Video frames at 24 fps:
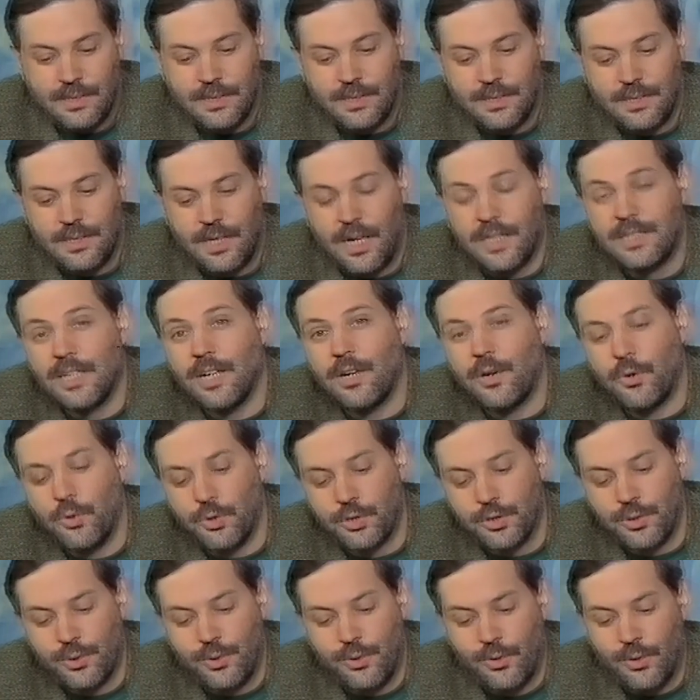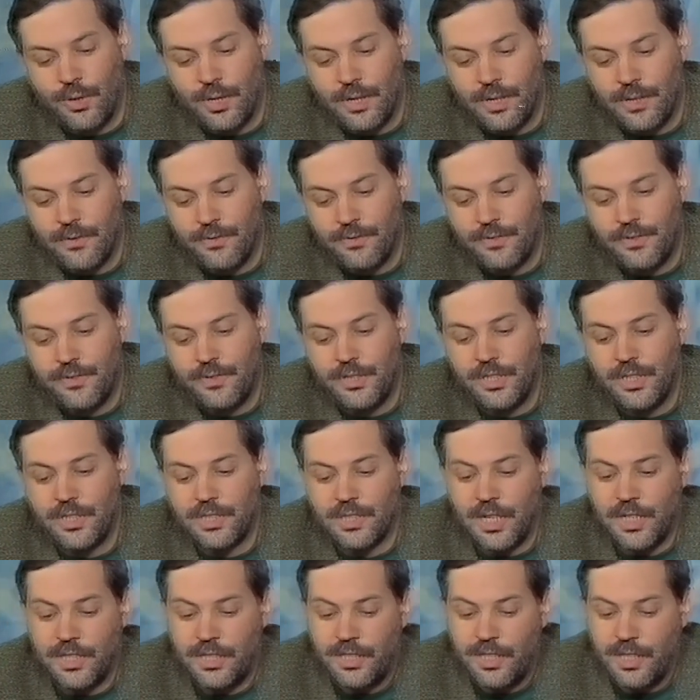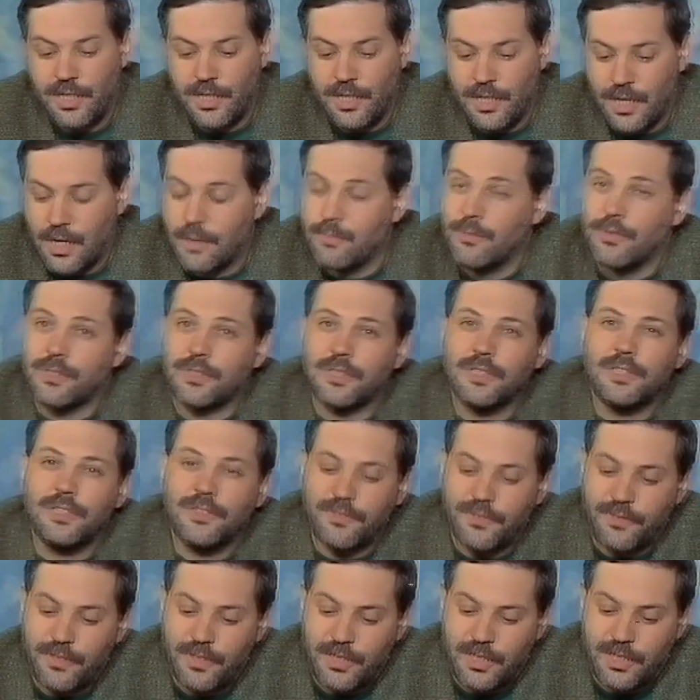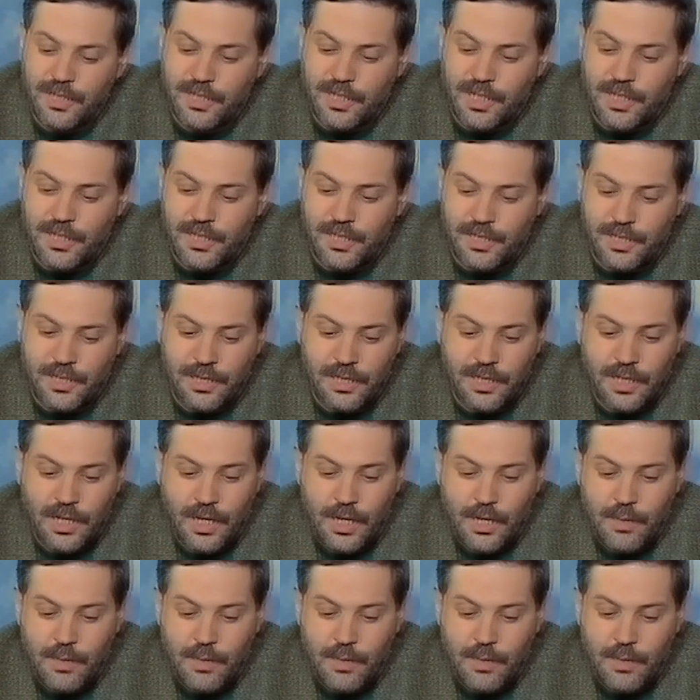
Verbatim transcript: Однако хуже другое. В связи с Россией, а может и не в связи с Россией,